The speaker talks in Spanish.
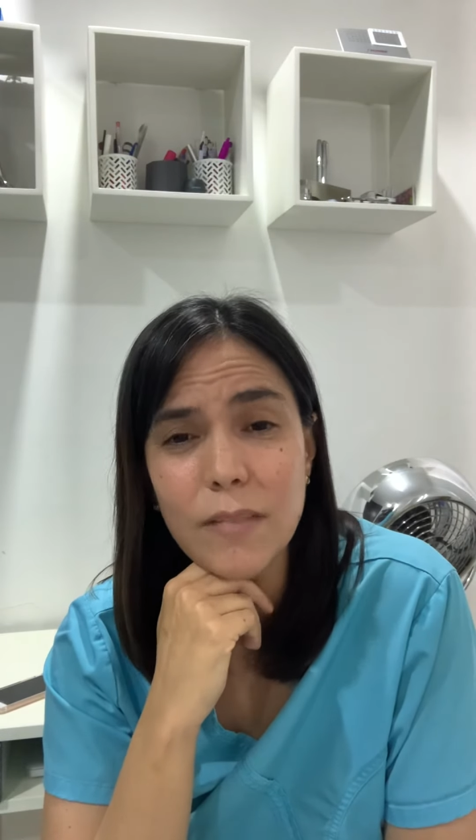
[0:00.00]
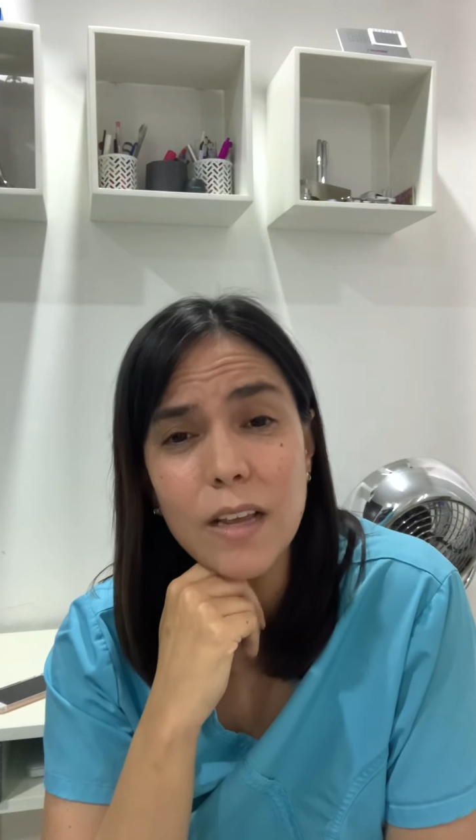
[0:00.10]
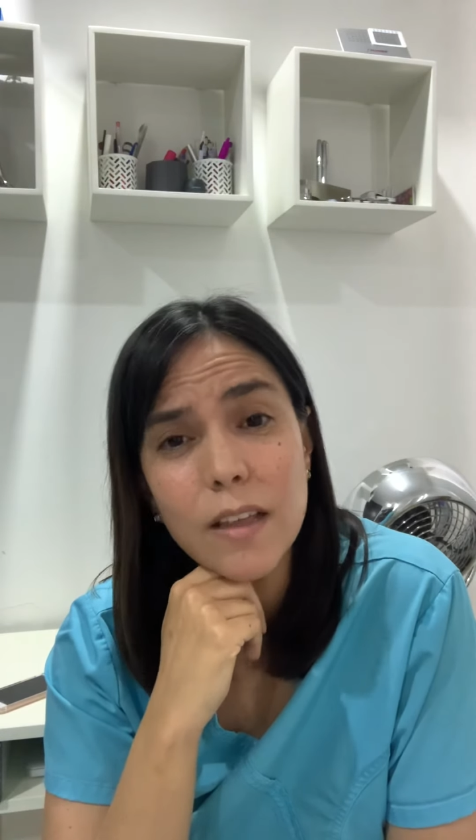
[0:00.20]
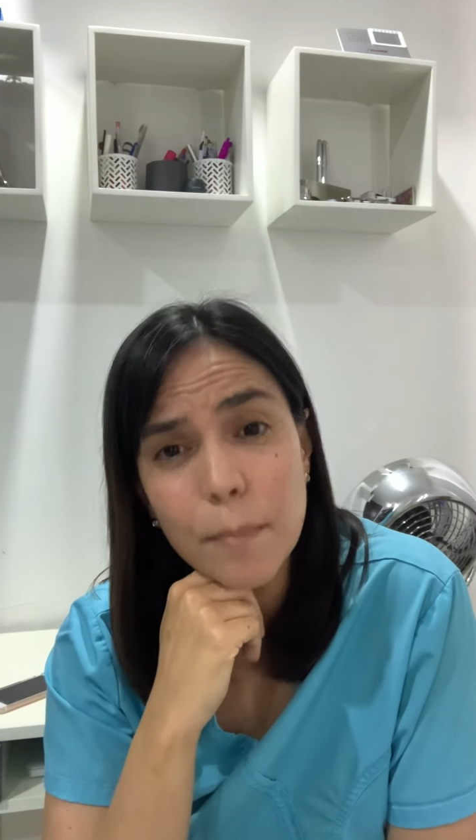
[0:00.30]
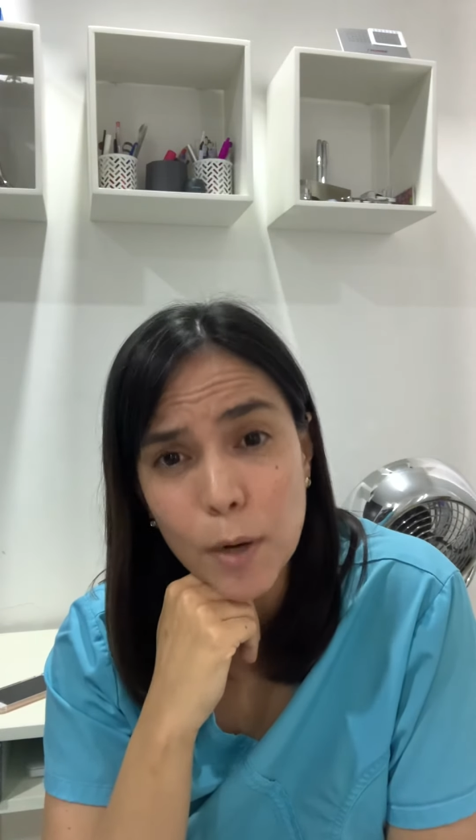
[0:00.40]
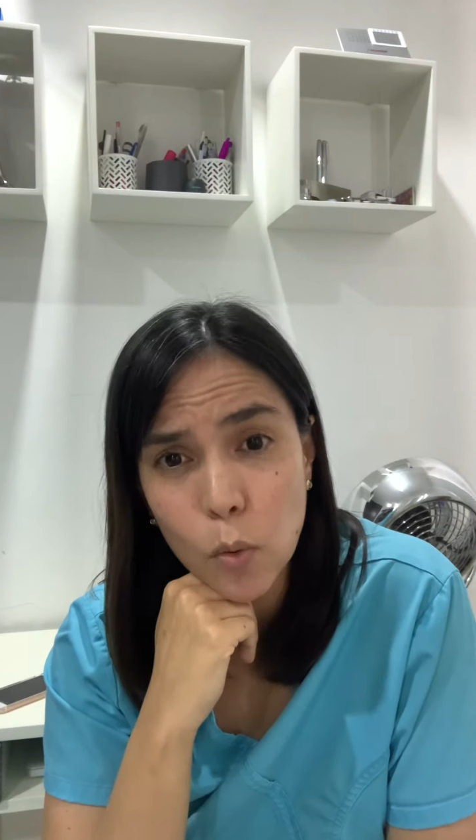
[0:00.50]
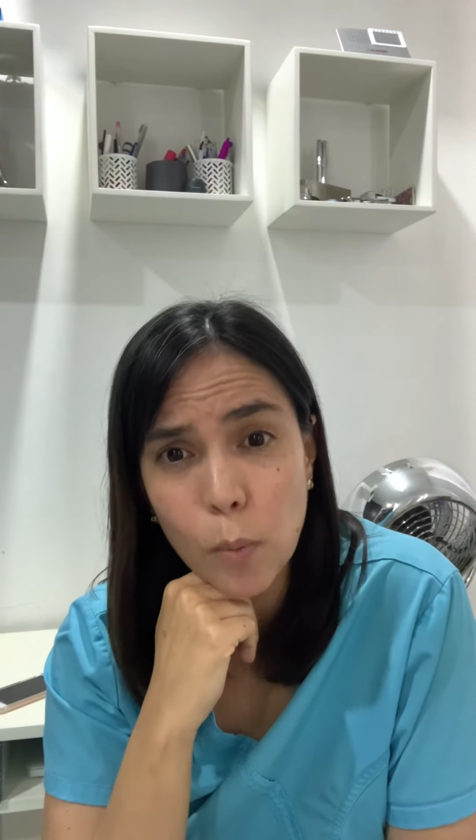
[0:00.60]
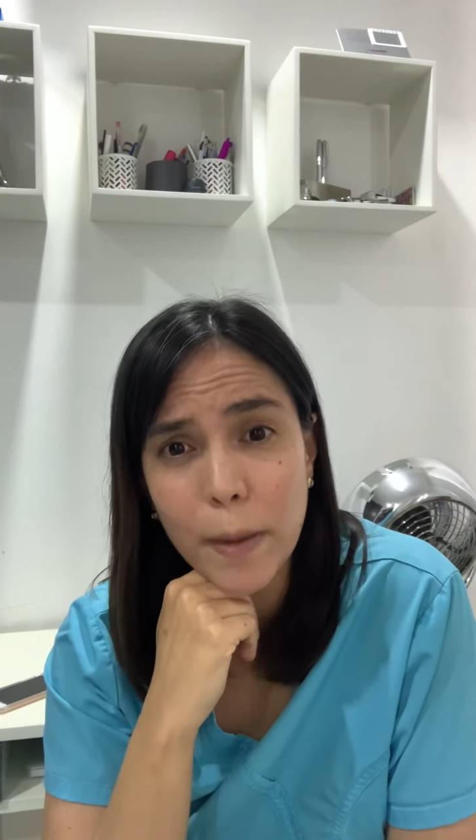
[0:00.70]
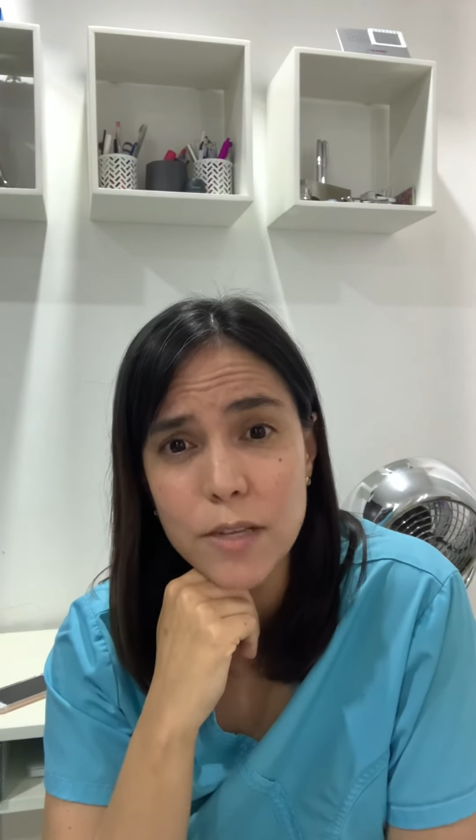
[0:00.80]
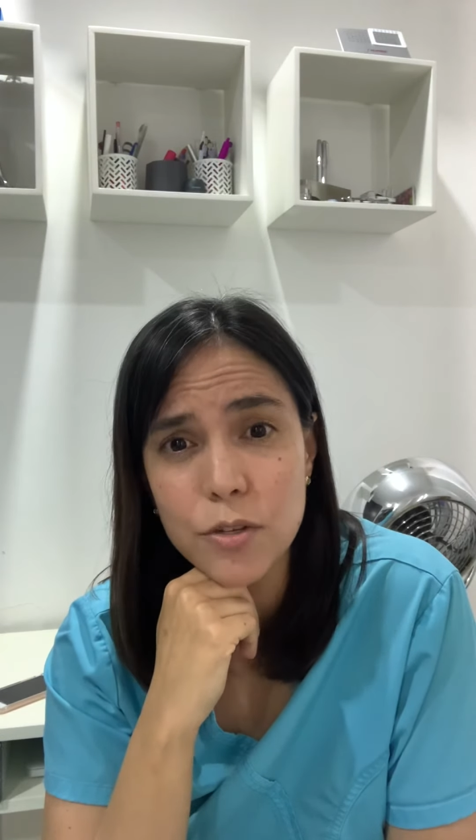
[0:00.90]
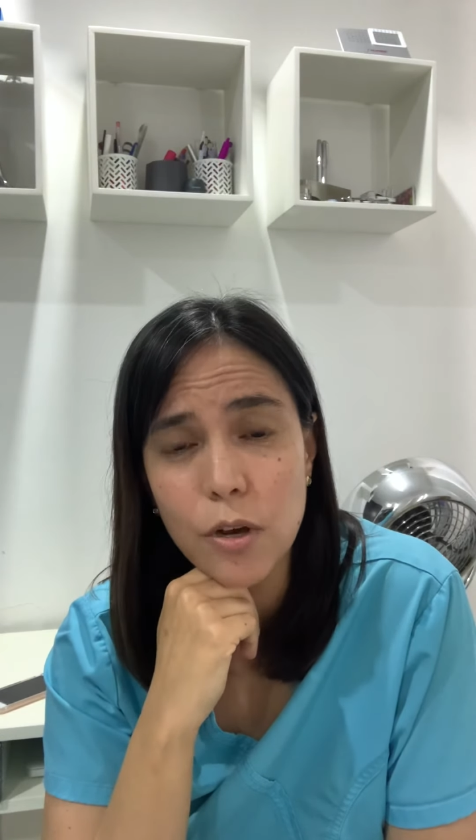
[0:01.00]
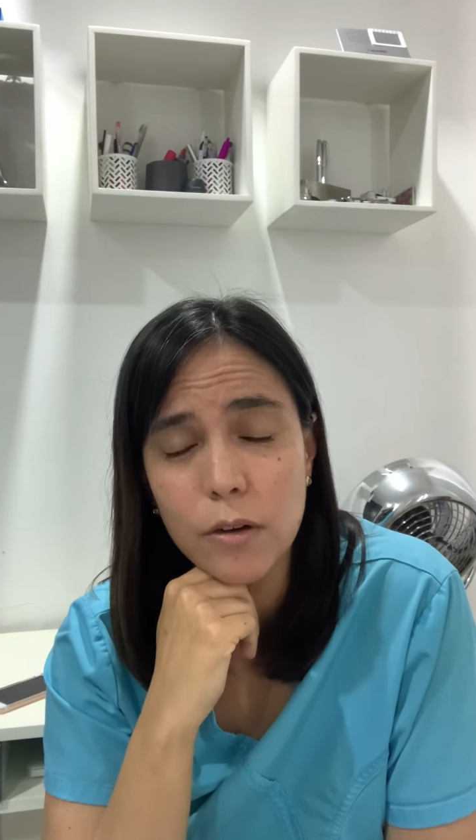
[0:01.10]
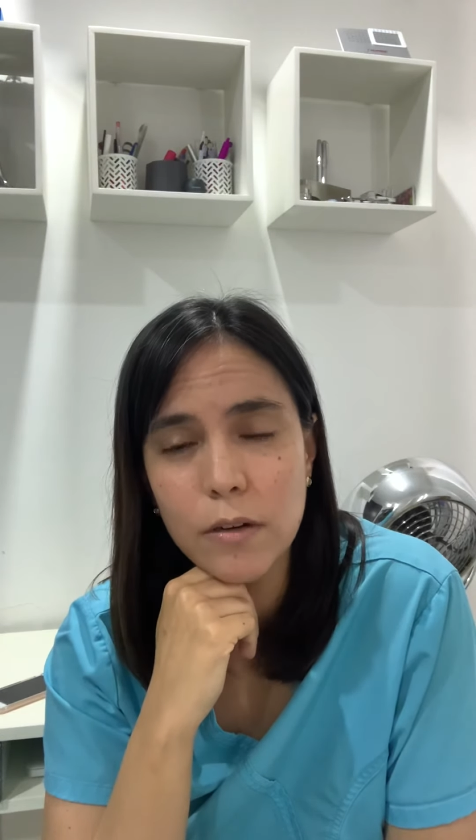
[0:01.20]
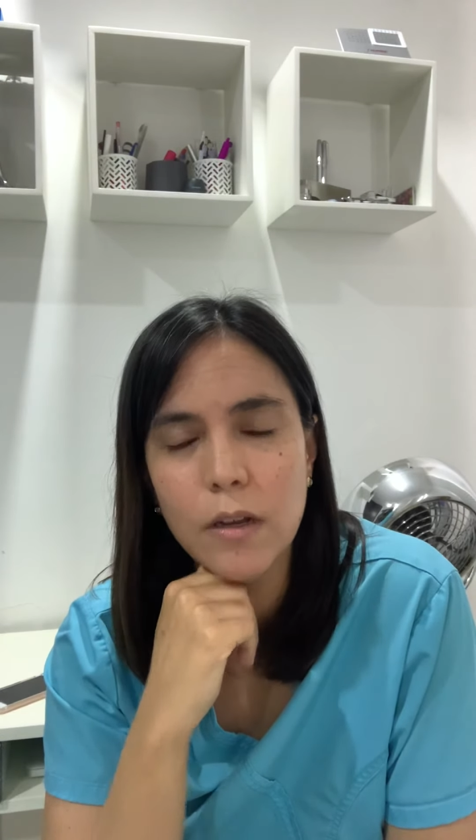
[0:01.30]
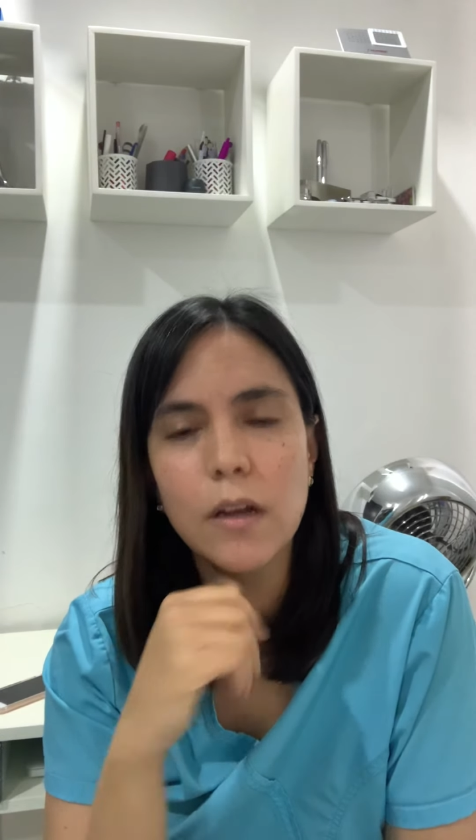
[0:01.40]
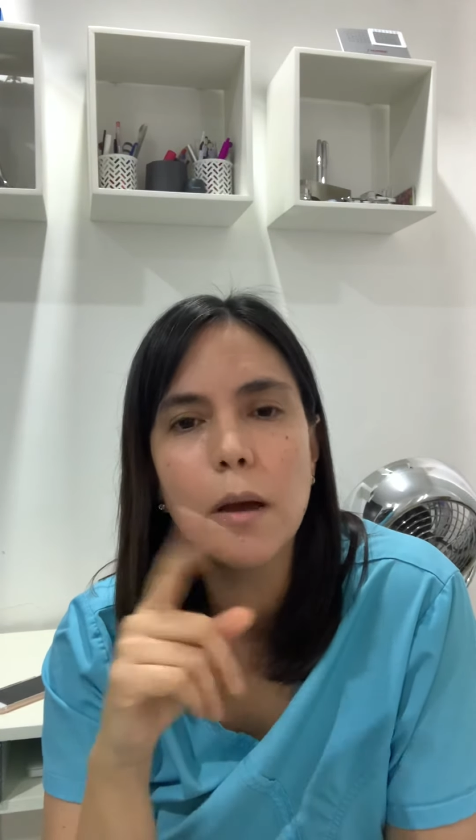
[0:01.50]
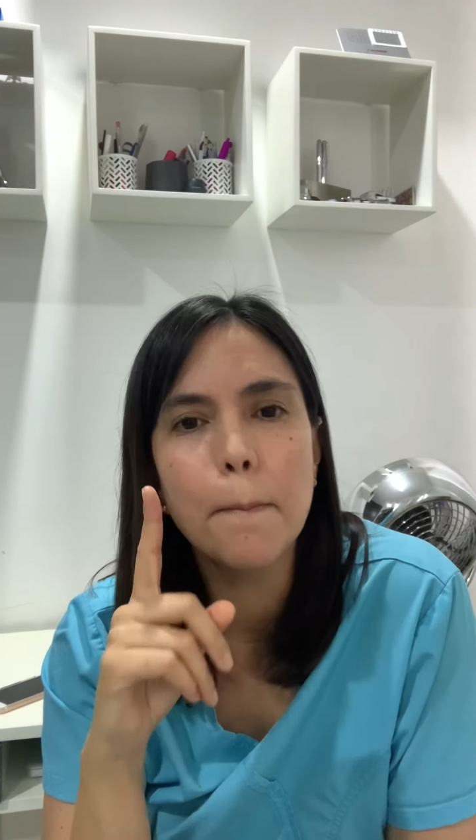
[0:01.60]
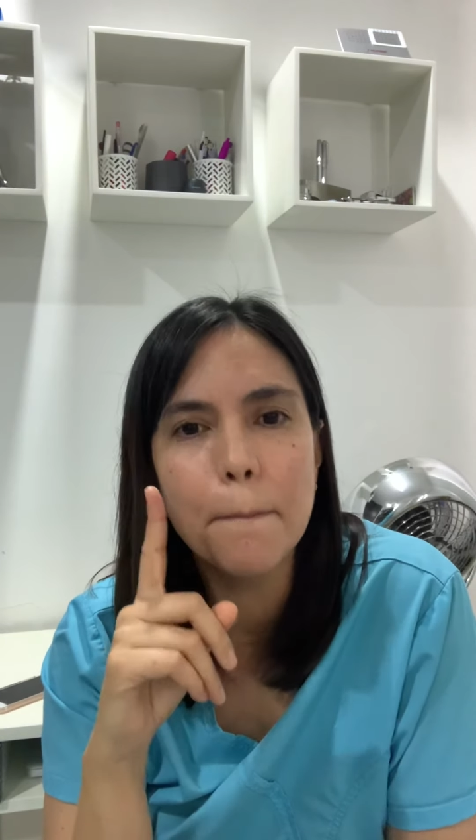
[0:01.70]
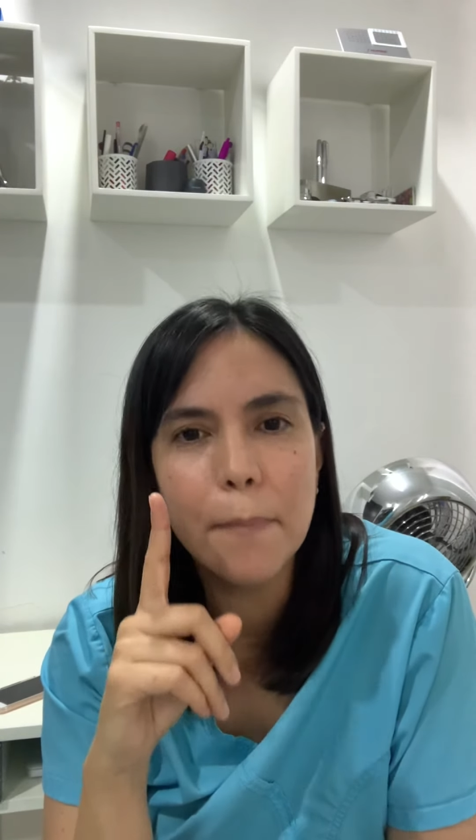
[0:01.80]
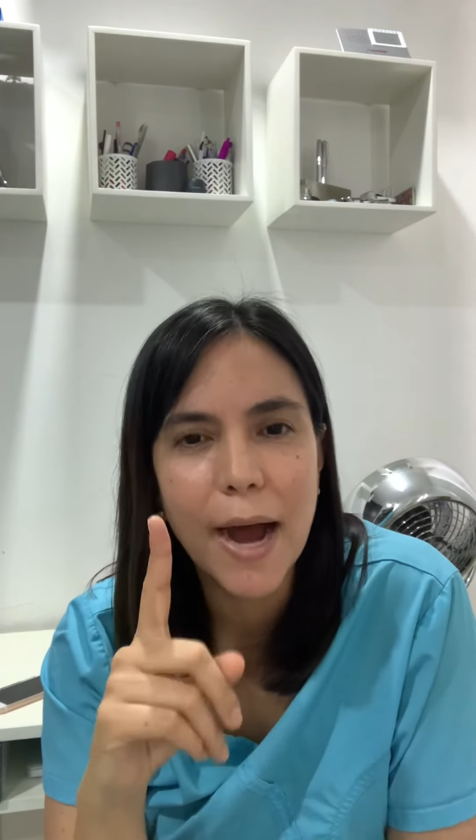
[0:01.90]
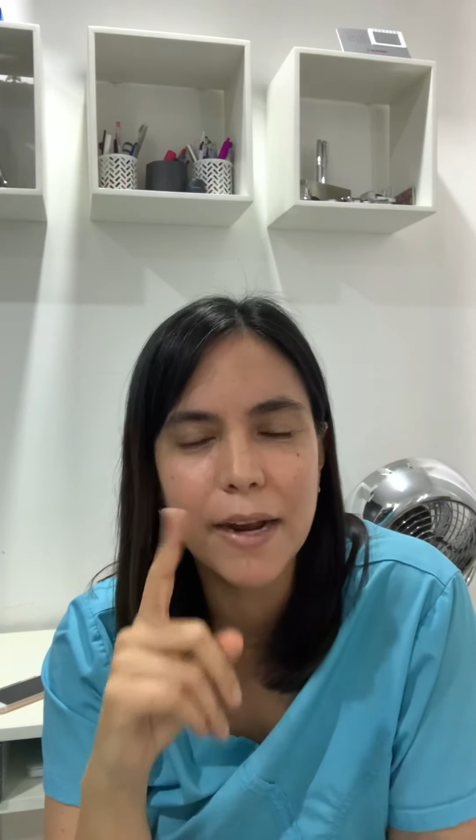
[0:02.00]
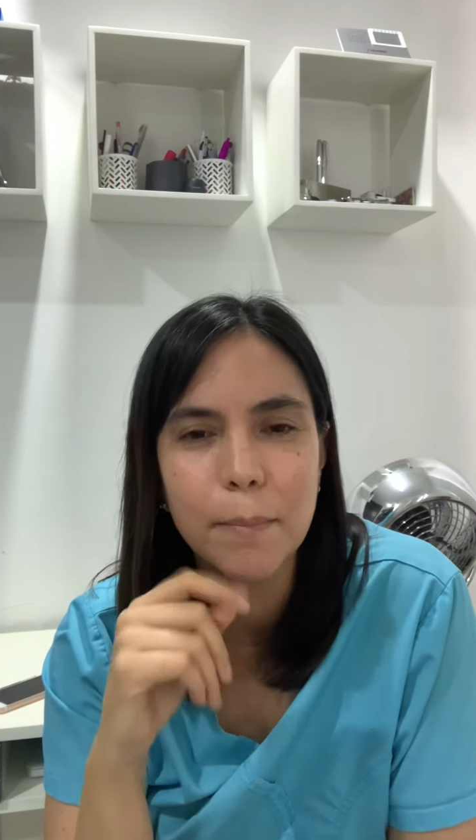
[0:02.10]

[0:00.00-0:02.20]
y de preocupación, van